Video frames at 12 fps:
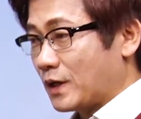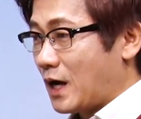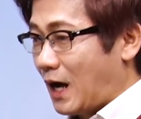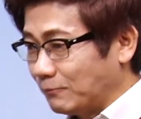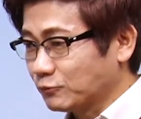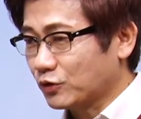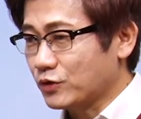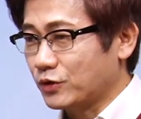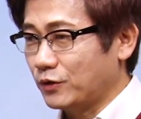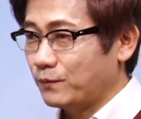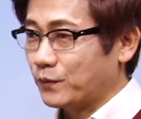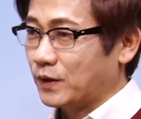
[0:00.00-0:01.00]

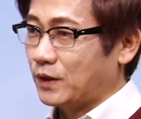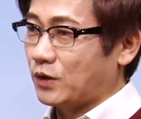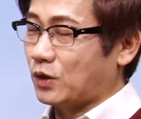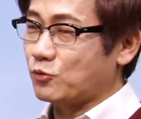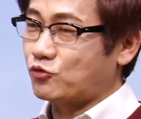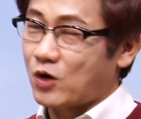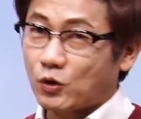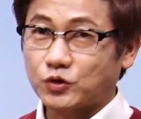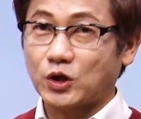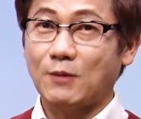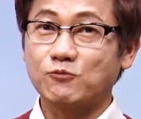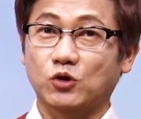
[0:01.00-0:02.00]
함수는요. 여러분 중학교
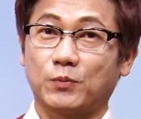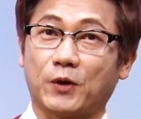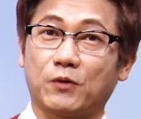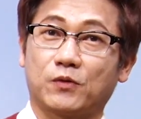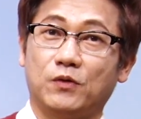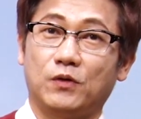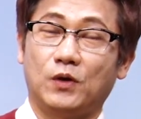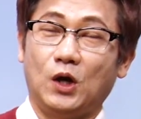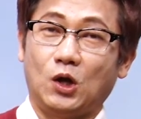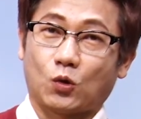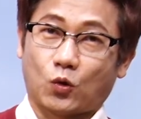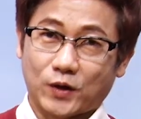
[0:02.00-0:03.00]
때 함수를 배웠고
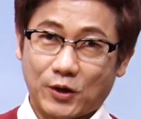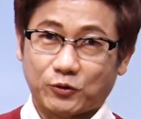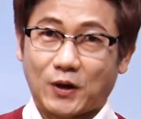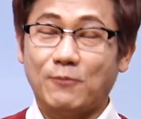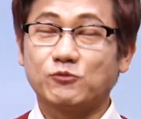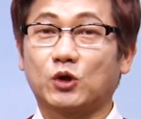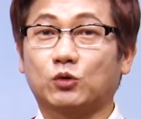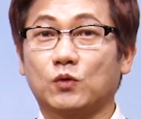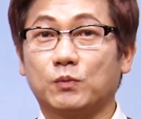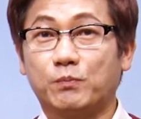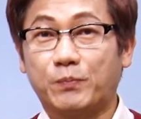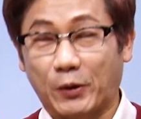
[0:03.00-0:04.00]
고등학교 때 함수에
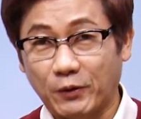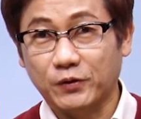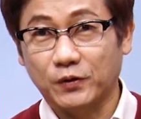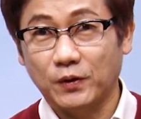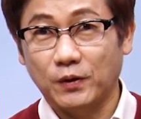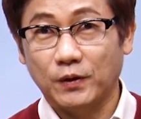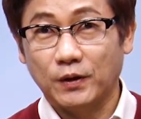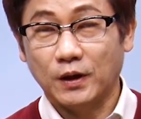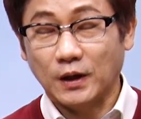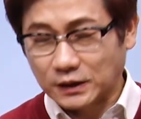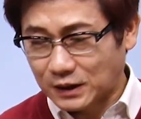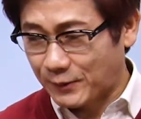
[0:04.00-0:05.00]
또 배웠고
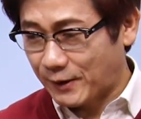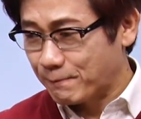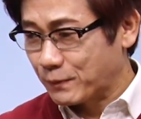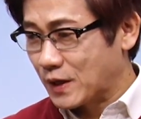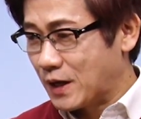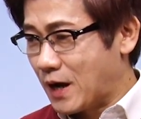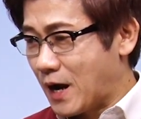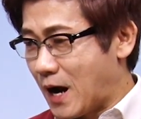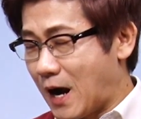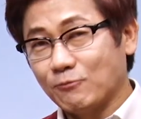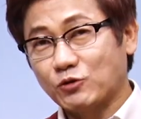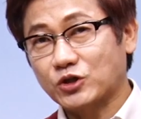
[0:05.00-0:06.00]
그 다음에
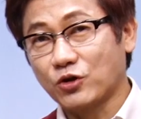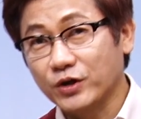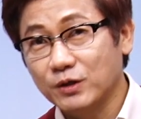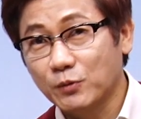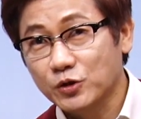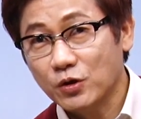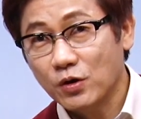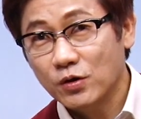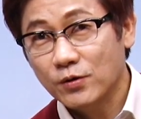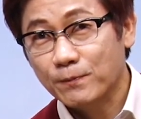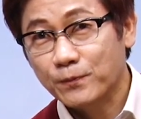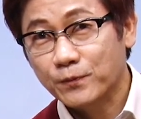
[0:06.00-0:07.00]
함수의 정의는 뭐죠?
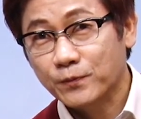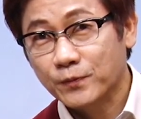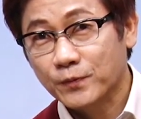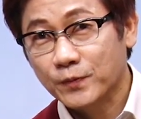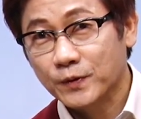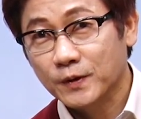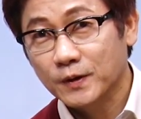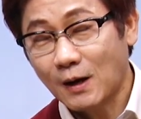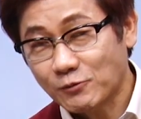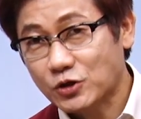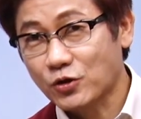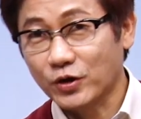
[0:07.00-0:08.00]

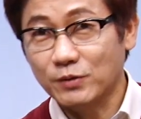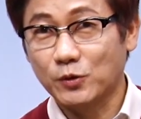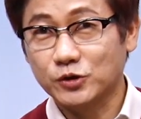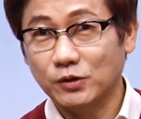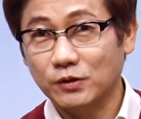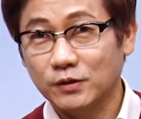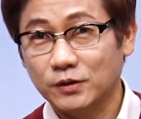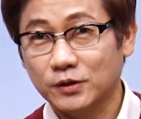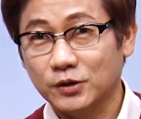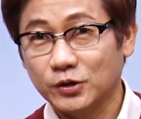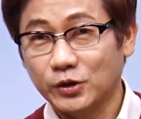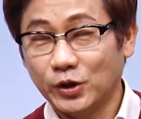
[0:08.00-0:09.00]
함수의 정의는 뭐죠?
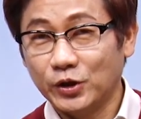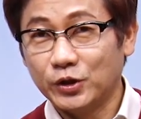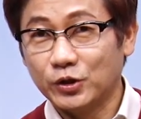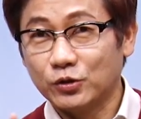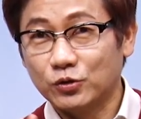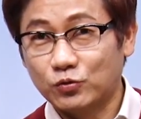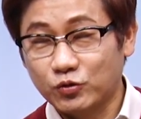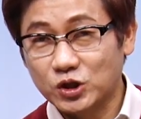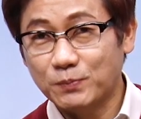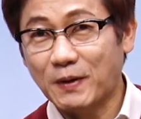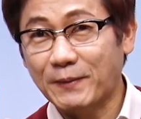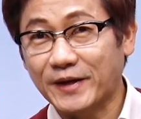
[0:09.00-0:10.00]
두
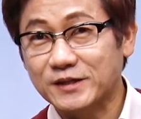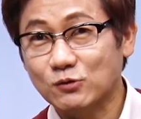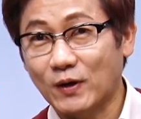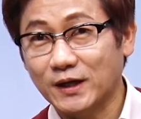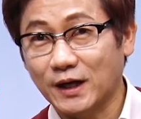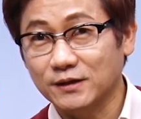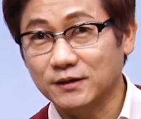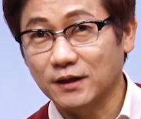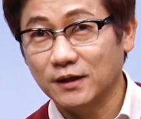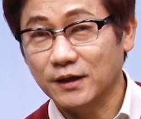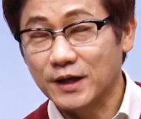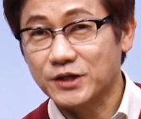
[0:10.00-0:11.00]
집합 x, y가
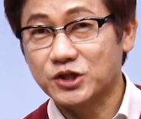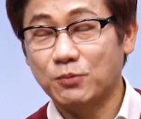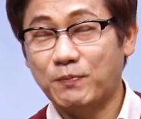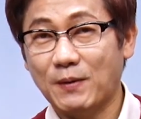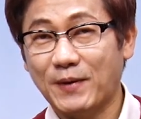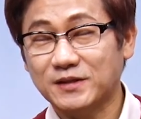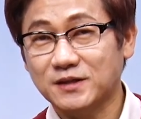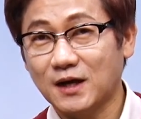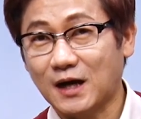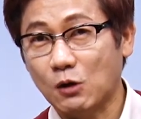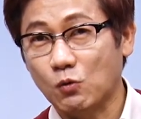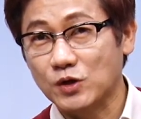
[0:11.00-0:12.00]
있는데 집합 x의
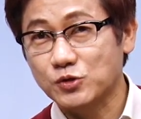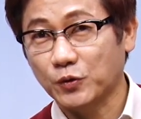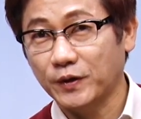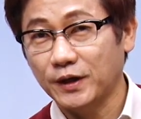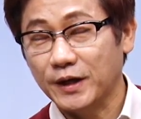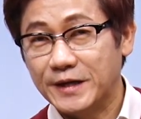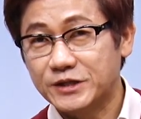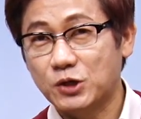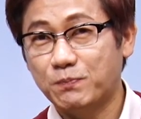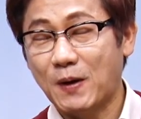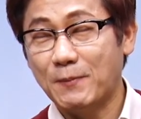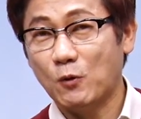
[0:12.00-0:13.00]
각 원소에
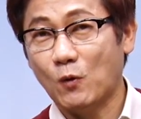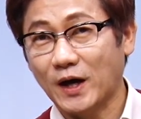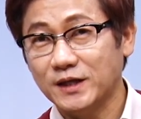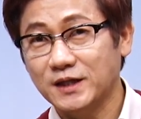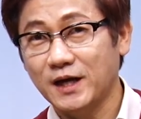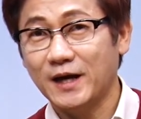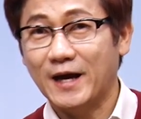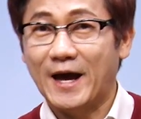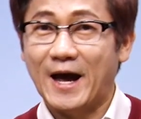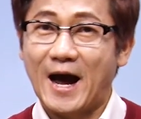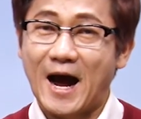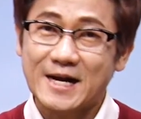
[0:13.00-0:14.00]
집합 y의
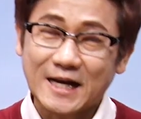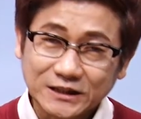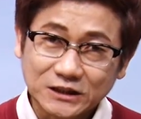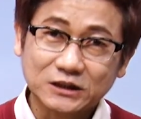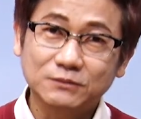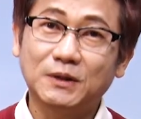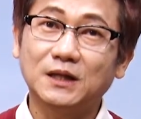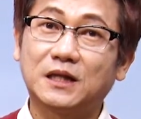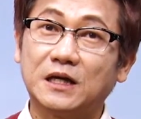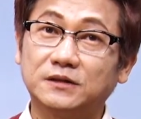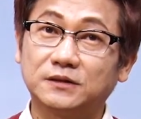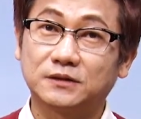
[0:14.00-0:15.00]
하나씩만
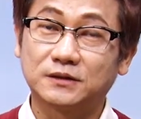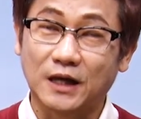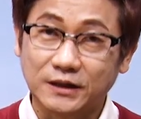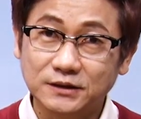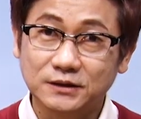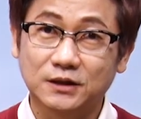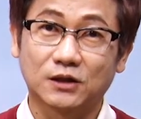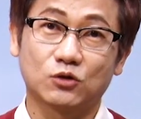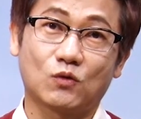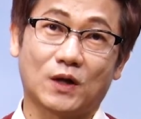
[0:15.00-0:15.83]
대응되는 그런